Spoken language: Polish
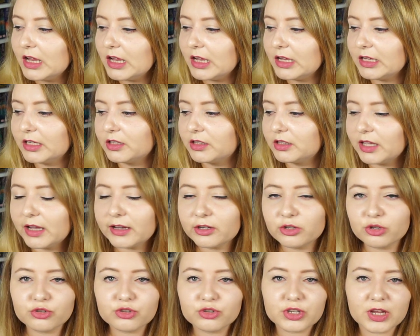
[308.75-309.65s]
E, ta
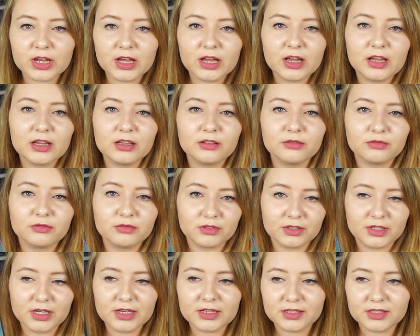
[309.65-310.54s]
książka
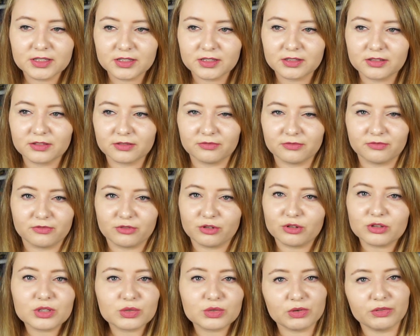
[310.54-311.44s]
jest
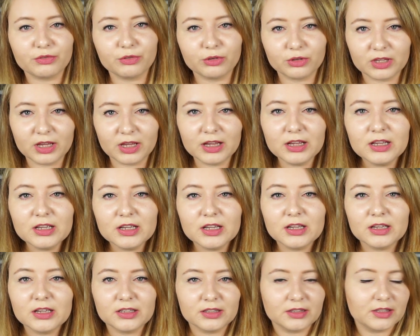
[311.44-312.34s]
rozsławiona
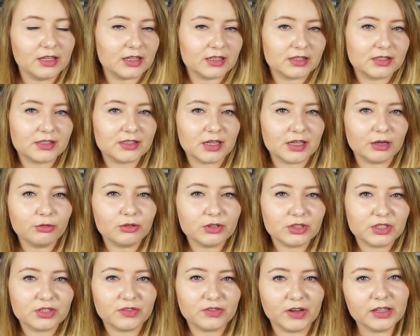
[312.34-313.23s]
na
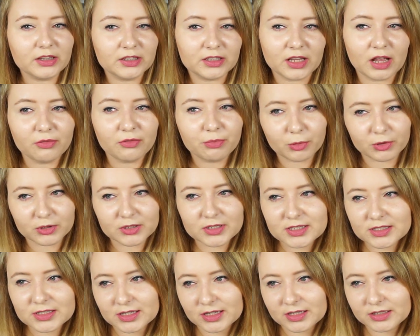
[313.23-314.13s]
cały świat, a w
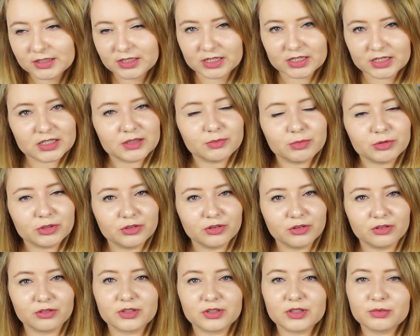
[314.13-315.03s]
Polsce nie jest
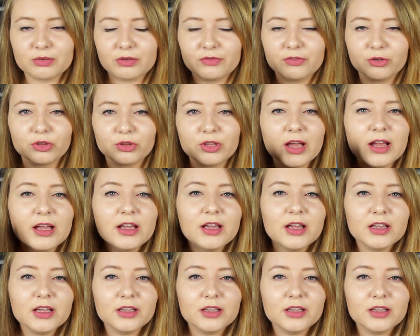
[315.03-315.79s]
zbytnio rozsławiona